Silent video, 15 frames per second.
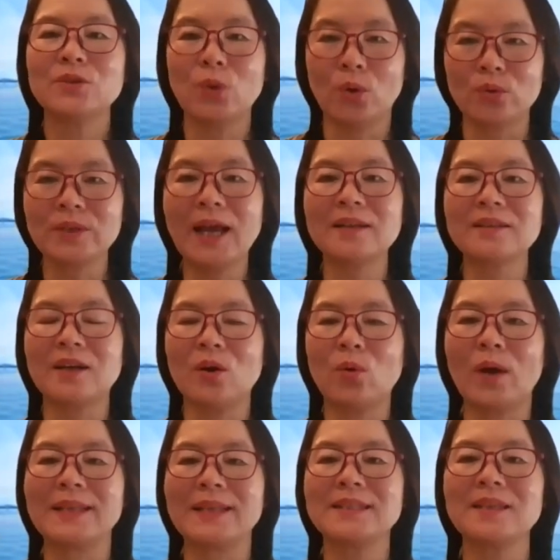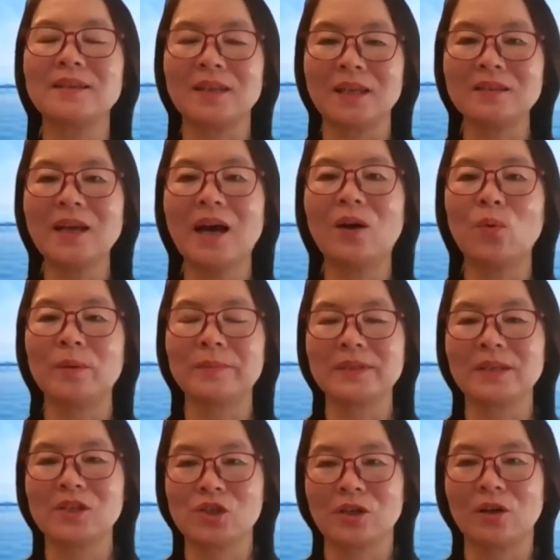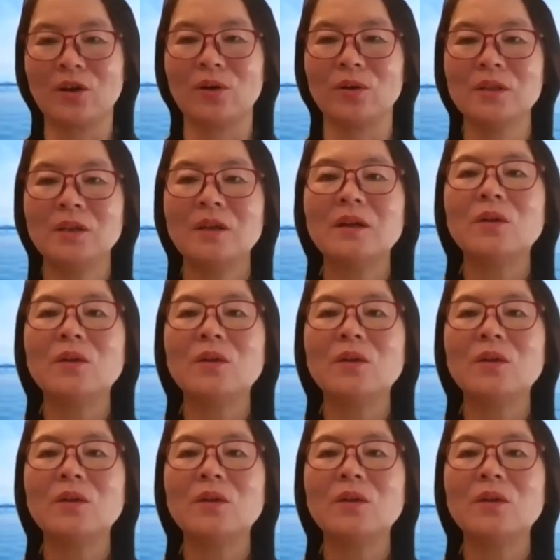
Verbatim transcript: 同样的环境临到我们的时候，